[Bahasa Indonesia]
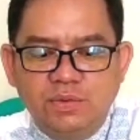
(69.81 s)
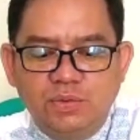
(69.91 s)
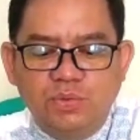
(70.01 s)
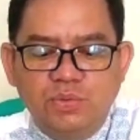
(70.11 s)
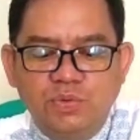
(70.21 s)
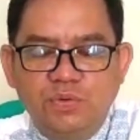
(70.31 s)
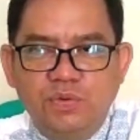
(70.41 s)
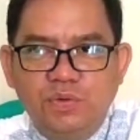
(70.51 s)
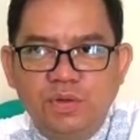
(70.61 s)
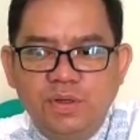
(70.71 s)

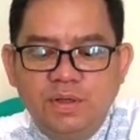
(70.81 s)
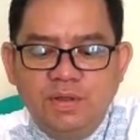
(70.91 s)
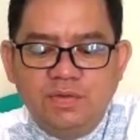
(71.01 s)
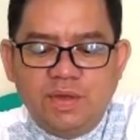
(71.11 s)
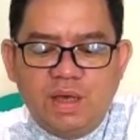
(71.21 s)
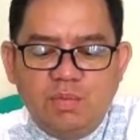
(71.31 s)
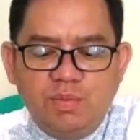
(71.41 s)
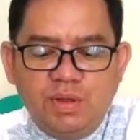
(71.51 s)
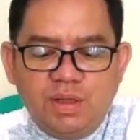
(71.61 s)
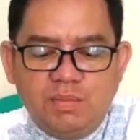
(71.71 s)
tulus saya
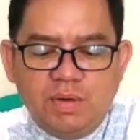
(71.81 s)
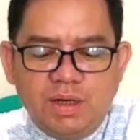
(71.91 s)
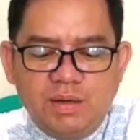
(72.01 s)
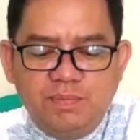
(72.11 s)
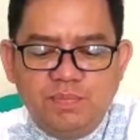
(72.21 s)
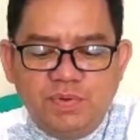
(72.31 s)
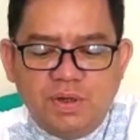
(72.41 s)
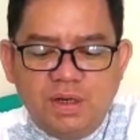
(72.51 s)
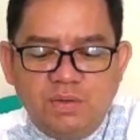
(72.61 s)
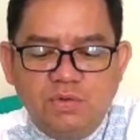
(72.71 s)
meminta maaf
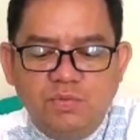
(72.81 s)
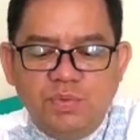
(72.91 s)
sekaligus